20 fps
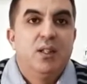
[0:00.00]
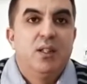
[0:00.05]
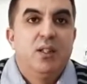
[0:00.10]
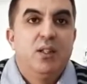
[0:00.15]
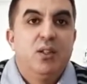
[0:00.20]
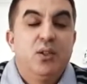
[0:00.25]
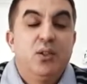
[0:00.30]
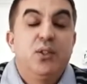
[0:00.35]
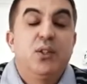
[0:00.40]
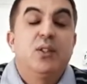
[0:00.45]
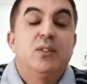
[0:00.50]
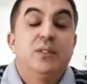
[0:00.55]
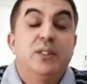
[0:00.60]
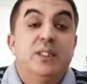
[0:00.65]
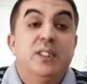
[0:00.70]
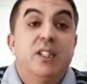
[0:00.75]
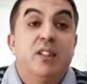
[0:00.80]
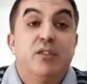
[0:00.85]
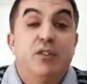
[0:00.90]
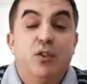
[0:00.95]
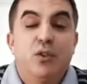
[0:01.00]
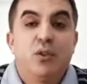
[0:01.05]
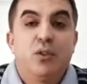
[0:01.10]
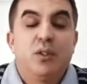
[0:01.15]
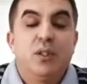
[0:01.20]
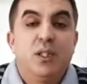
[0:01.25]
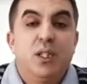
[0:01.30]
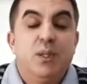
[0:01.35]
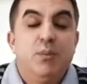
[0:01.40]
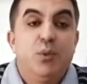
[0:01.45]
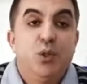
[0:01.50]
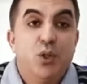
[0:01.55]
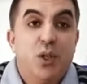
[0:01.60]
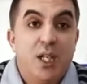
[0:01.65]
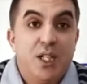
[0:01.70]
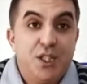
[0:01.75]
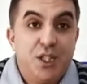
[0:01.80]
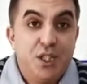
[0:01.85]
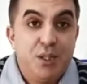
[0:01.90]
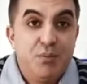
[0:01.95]
Le grand savant Ibn
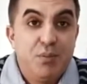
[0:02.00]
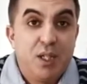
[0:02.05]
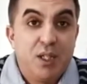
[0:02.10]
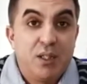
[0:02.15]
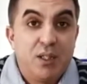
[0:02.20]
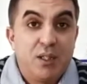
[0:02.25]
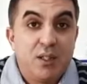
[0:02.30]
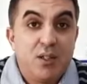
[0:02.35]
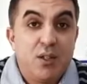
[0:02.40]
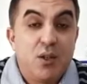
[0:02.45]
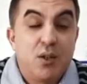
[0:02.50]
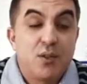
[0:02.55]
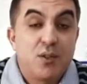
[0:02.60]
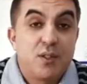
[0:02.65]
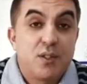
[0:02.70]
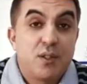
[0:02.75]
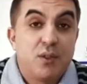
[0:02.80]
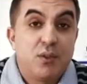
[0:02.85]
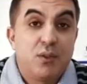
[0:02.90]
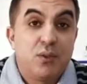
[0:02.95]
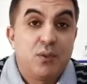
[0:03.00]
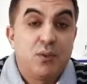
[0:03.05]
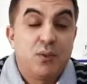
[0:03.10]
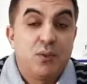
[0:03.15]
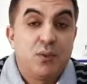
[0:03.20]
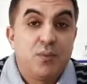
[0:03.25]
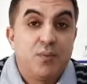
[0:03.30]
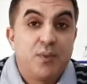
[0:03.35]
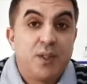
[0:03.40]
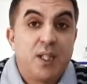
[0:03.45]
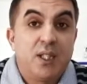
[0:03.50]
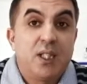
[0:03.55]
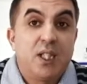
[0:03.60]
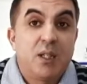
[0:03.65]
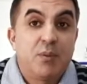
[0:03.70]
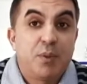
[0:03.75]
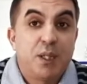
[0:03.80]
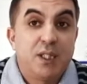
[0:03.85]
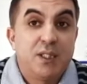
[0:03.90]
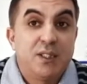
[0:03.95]
Ajiba, dans son
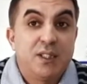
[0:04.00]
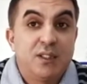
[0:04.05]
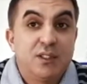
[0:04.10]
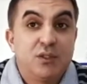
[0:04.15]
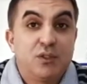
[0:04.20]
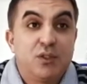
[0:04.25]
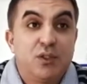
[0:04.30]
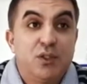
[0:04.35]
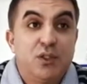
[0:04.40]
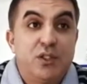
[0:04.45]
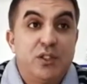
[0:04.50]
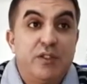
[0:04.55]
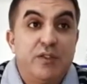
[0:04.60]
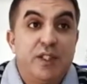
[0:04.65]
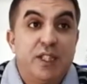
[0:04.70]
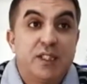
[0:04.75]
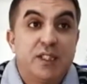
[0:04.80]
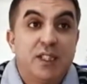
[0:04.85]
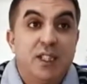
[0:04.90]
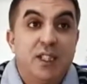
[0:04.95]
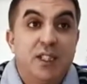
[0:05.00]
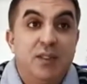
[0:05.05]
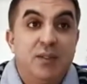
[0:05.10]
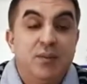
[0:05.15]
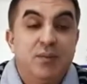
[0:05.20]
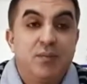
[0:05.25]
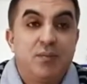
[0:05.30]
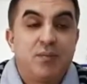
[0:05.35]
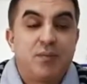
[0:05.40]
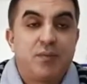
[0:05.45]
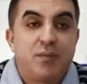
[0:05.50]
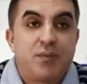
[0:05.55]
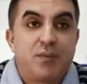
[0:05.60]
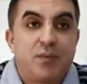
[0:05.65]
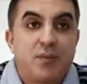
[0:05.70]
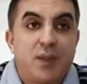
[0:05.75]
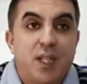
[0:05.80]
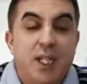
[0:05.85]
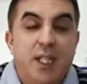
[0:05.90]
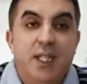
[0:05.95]
interprétation de ce verset,
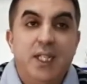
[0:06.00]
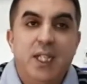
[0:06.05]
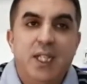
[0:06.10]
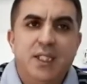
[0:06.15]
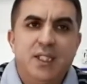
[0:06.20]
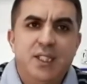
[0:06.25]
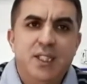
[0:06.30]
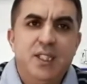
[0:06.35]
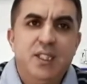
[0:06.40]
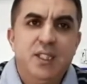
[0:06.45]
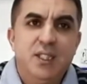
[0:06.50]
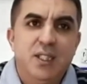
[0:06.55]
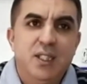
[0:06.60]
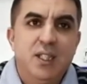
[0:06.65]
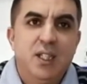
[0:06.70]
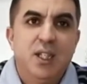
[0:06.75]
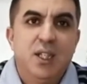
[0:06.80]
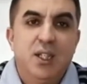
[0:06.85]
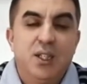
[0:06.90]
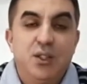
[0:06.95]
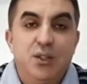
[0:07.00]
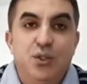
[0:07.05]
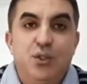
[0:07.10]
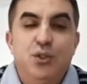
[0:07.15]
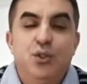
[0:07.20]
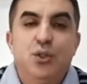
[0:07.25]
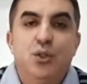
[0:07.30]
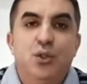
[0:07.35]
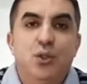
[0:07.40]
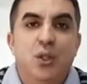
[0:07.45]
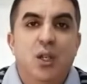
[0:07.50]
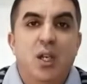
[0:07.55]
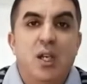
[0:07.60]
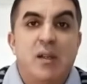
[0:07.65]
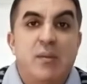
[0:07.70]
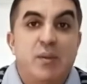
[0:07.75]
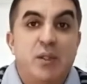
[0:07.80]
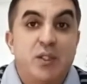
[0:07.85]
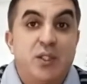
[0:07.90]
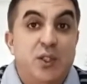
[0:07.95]
il a dit Dieu a
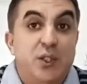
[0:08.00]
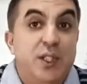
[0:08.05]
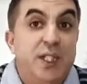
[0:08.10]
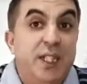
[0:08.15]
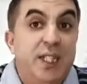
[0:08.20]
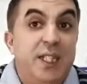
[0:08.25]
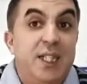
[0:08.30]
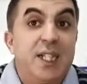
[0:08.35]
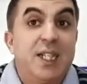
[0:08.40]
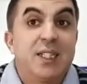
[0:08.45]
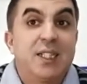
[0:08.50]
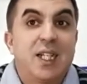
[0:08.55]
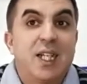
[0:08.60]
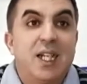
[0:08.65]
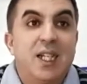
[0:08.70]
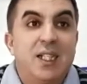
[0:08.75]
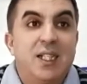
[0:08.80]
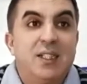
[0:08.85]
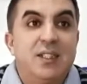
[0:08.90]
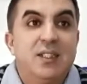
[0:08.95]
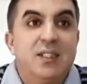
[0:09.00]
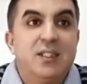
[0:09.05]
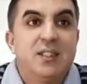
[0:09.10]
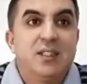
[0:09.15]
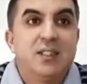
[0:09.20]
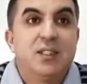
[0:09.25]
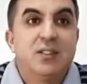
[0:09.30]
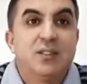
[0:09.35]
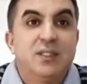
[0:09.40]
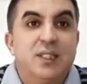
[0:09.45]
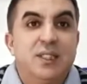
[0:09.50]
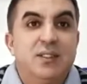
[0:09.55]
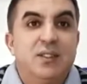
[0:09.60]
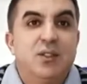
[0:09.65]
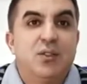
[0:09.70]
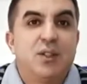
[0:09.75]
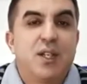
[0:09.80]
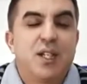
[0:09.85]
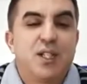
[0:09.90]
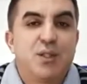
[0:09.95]
mentionné quatre actes dans ses
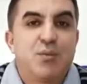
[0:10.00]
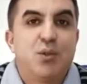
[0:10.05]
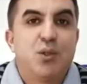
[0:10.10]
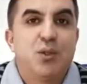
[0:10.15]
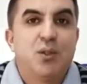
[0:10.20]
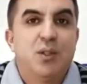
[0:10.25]
engagements.